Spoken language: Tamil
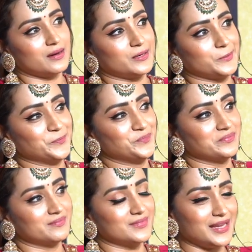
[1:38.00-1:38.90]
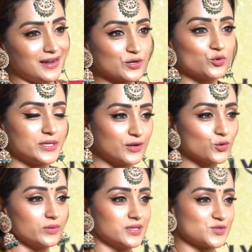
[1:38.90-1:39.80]
um, எல்லாருக்கும்
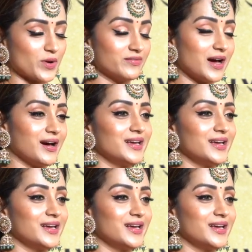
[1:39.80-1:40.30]
தெரியும் இட்ஸ் ஒன் ஆஃப் த